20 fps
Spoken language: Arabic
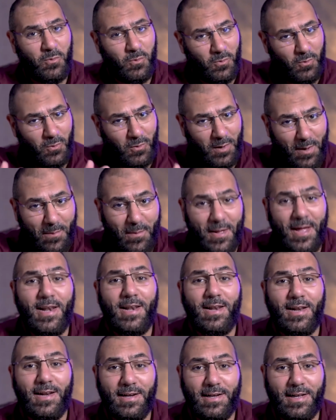
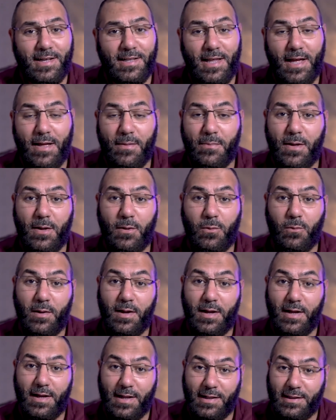وجمال الكتابه
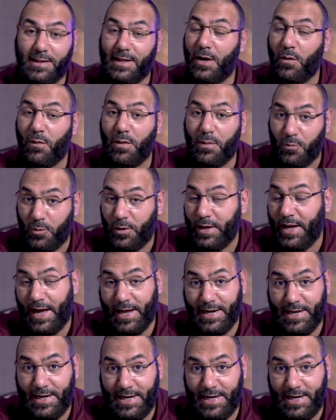والتلاوه المريحه